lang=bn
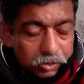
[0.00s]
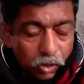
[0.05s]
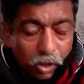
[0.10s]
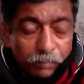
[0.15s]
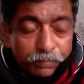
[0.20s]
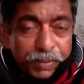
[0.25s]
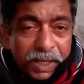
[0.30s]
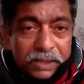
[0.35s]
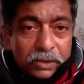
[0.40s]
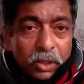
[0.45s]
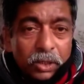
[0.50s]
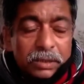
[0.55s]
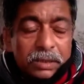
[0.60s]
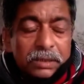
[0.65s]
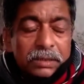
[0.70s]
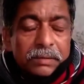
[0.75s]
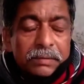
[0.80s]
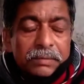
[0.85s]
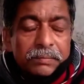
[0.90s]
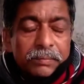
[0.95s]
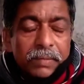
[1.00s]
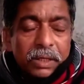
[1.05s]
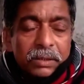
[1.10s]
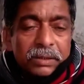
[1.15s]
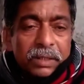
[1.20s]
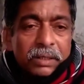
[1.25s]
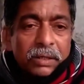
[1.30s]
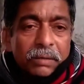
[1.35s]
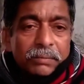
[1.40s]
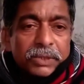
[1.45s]
সম্পাদক
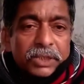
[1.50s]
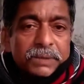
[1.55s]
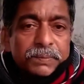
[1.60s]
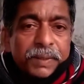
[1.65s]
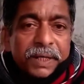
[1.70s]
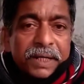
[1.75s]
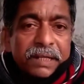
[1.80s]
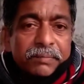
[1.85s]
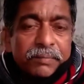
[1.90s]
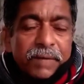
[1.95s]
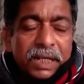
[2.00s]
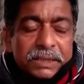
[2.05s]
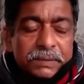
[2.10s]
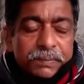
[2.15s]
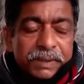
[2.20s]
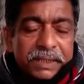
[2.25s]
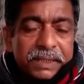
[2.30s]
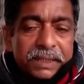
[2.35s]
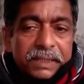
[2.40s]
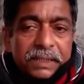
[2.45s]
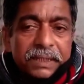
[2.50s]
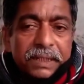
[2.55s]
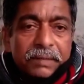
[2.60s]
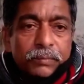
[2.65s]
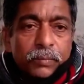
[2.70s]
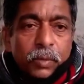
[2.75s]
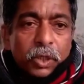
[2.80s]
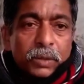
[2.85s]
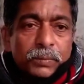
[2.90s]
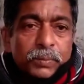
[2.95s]
ভারতের কমিউনিস্ট পার্টি পার্টি
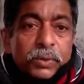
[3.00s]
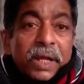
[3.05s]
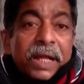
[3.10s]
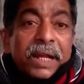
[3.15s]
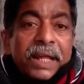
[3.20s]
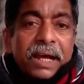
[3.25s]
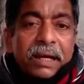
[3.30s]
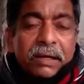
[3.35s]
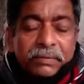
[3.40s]
ভরপুর এরিয়া